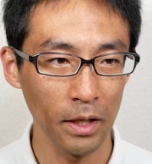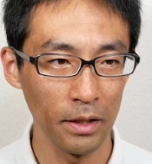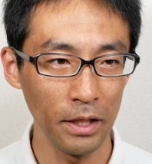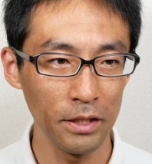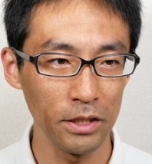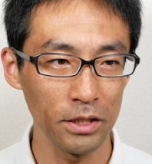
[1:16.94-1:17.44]

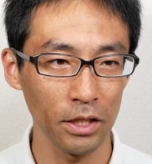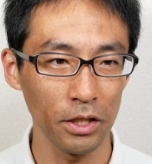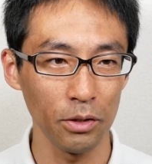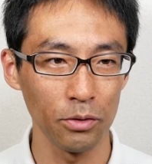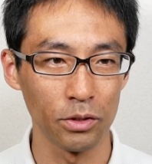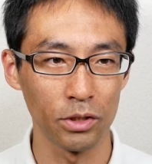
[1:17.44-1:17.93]

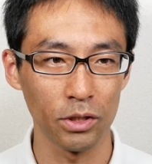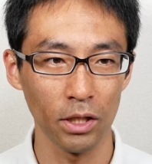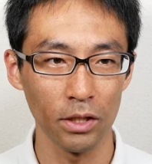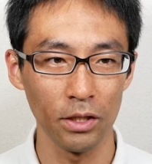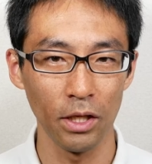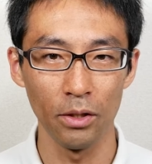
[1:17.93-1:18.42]
レイジースタティックを
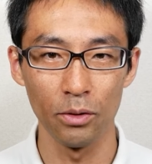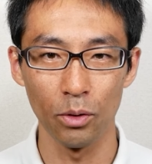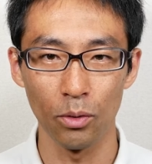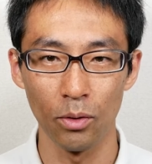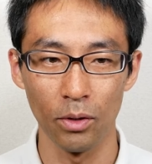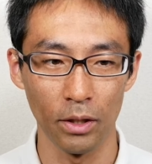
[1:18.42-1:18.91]
使っている
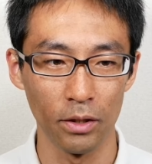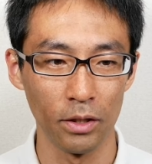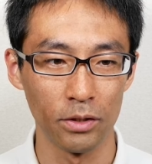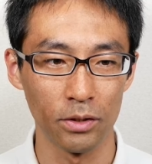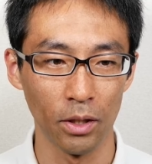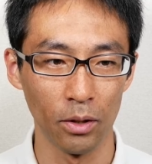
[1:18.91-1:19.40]
ところなん
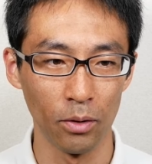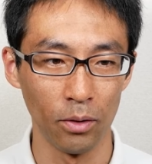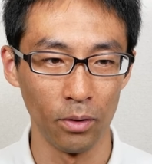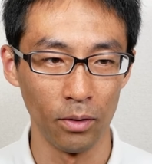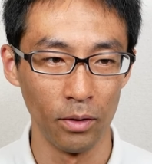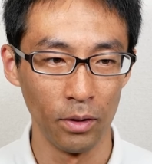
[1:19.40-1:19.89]
ですけ
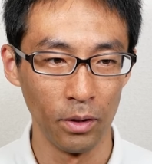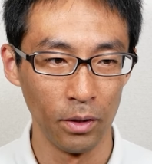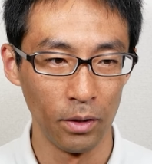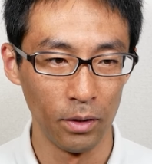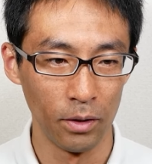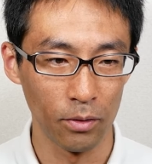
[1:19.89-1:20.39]
ど
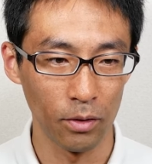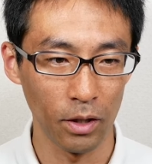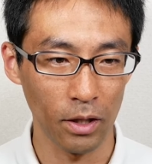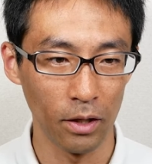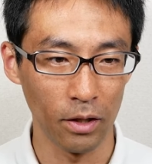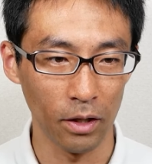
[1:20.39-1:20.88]
これ
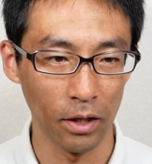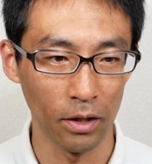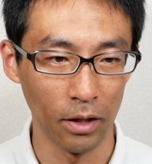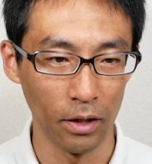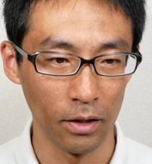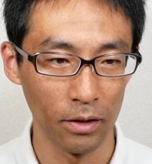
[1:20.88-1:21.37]
関係
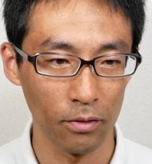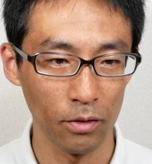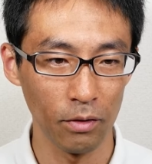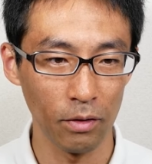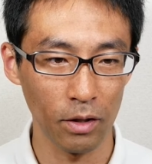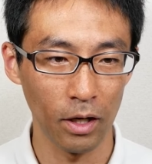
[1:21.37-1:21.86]
ない。こ
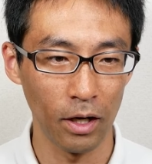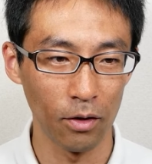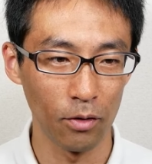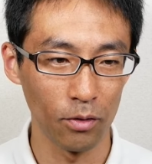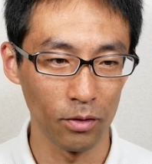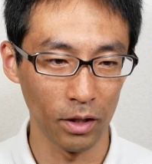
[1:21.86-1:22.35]
れは
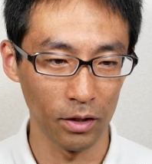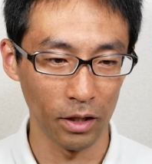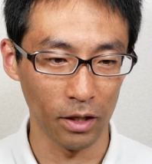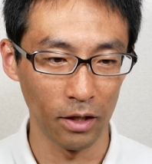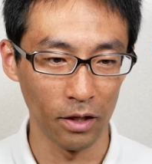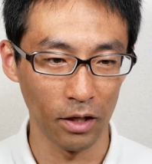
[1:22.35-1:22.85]
カーゴなん
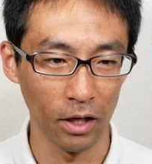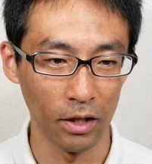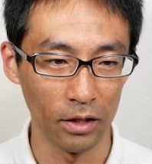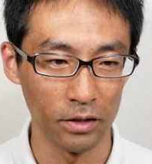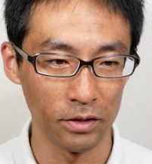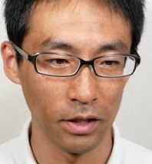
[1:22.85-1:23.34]
で関係
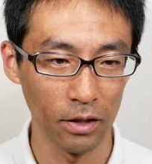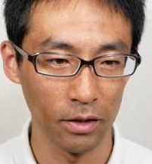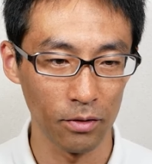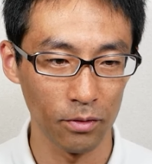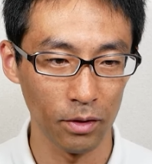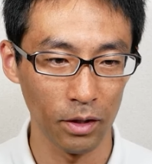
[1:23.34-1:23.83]
ないですね。
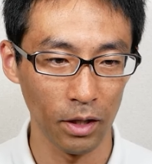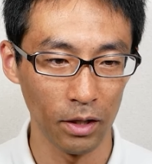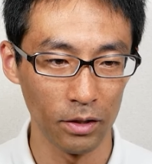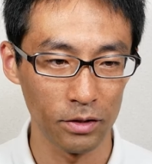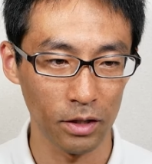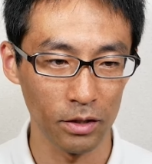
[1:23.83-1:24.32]
これ
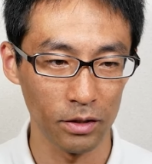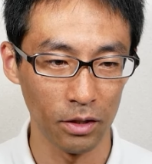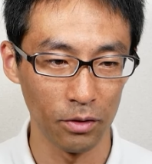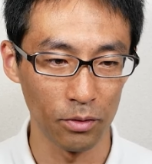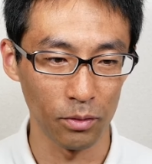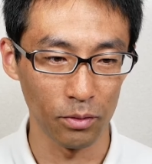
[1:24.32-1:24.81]
で使って
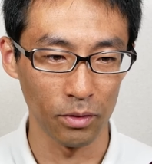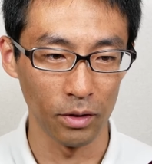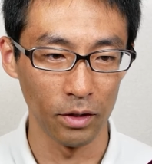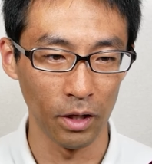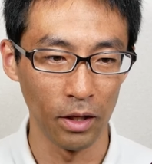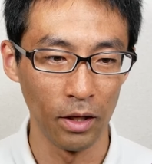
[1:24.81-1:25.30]
るよってことな
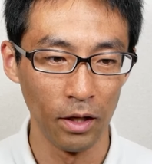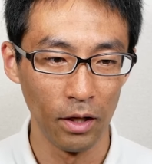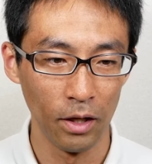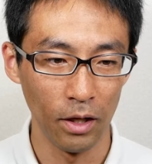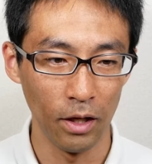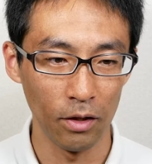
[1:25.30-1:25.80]
んで、
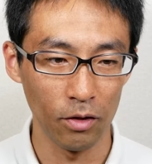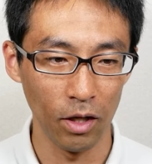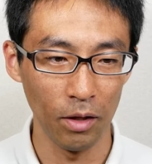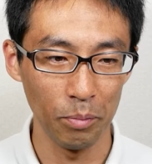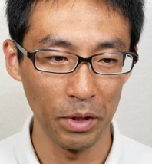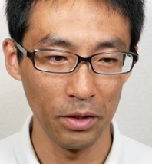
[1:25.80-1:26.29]
えっ、ー、と
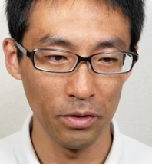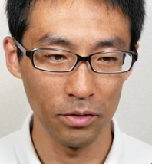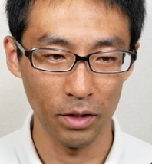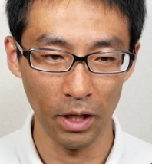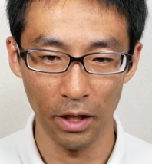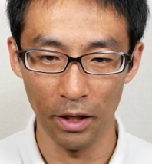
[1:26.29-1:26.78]

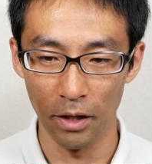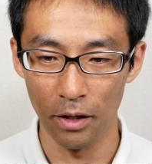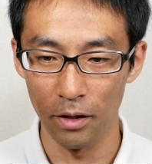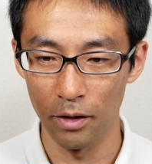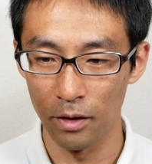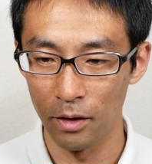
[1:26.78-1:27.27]
APU
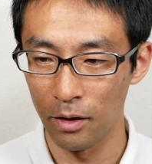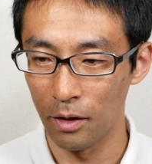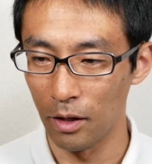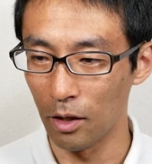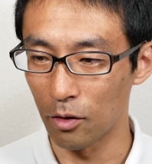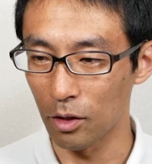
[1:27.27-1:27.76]
で
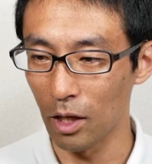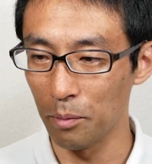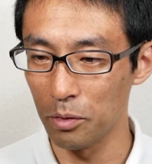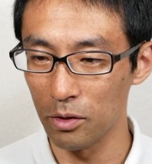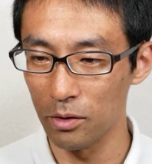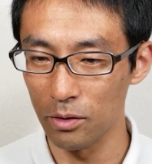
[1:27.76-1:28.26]
えーと、
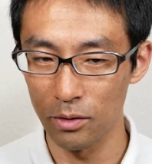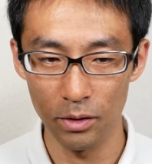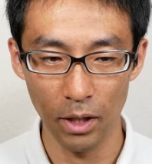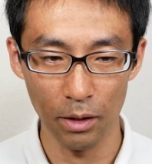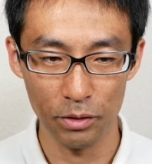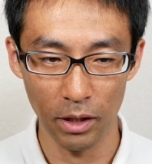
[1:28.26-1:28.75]
テーブル
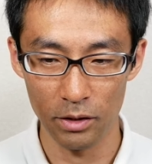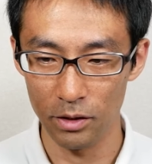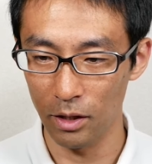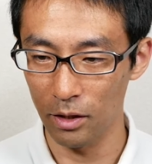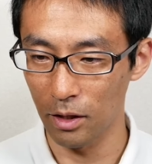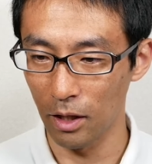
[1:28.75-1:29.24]
が2
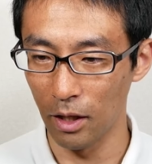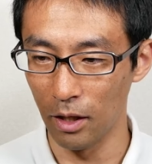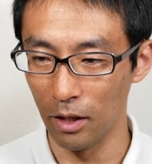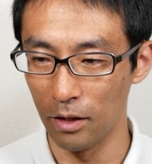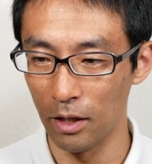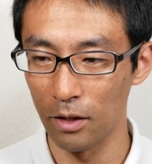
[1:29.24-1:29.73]
つあっ
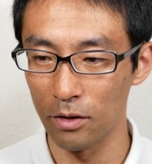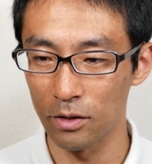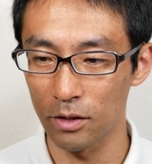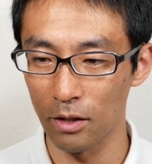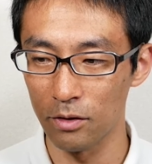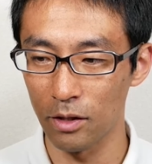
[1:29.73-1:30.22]
て
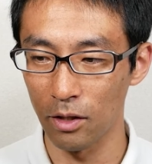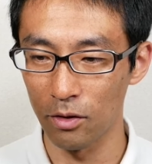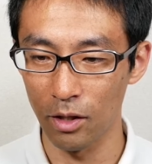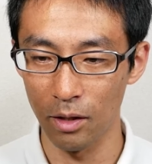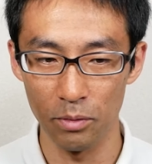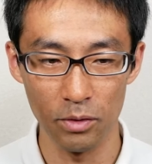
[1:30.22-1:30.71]
レングスカウンター
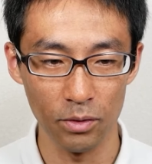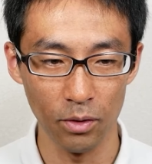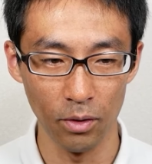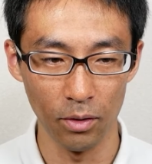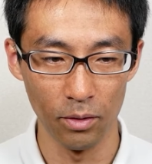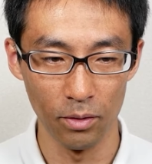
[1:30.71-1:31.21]
のテーブル
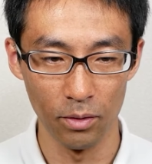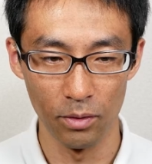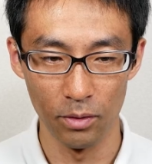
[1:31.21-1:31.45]
と、